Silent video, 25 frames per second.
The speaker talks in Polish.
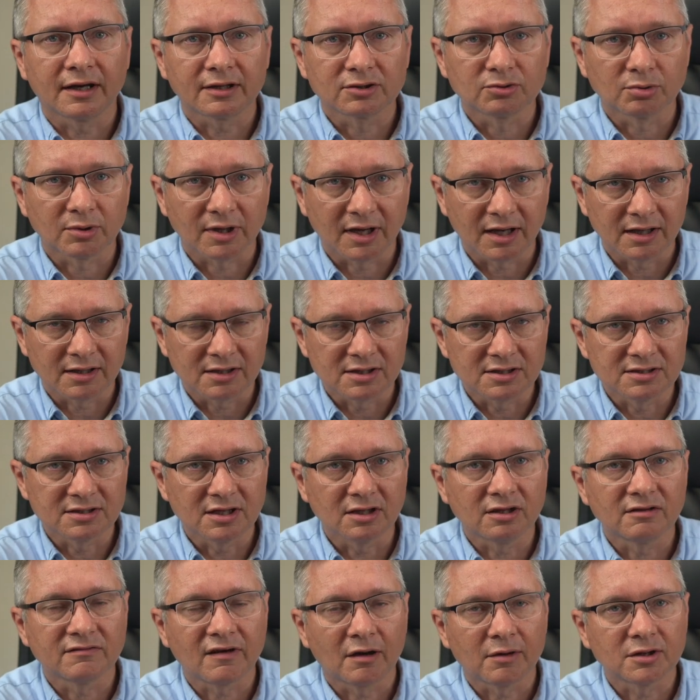która
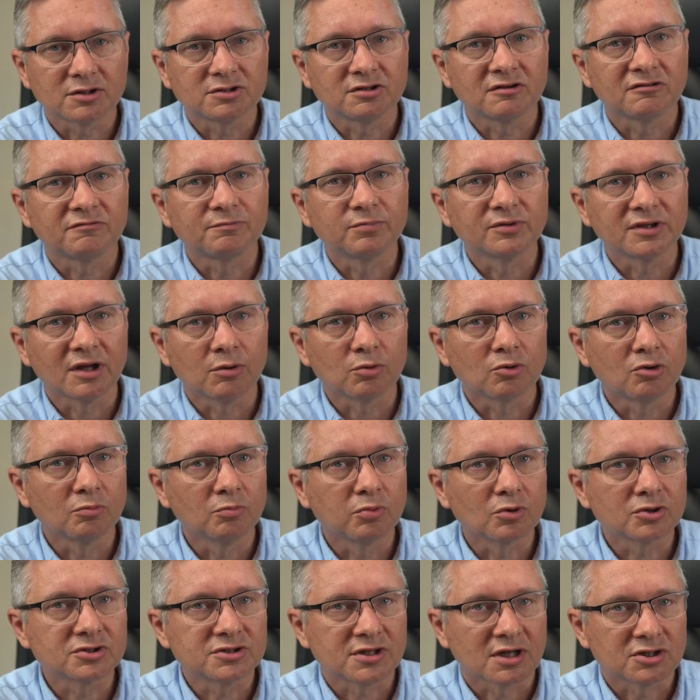znajdowała się w pudełku
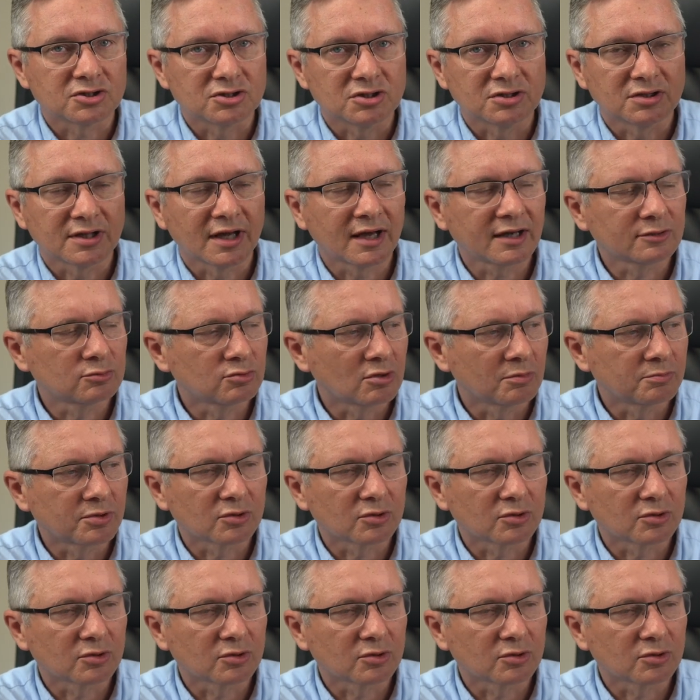Booksa, czyli ta, którą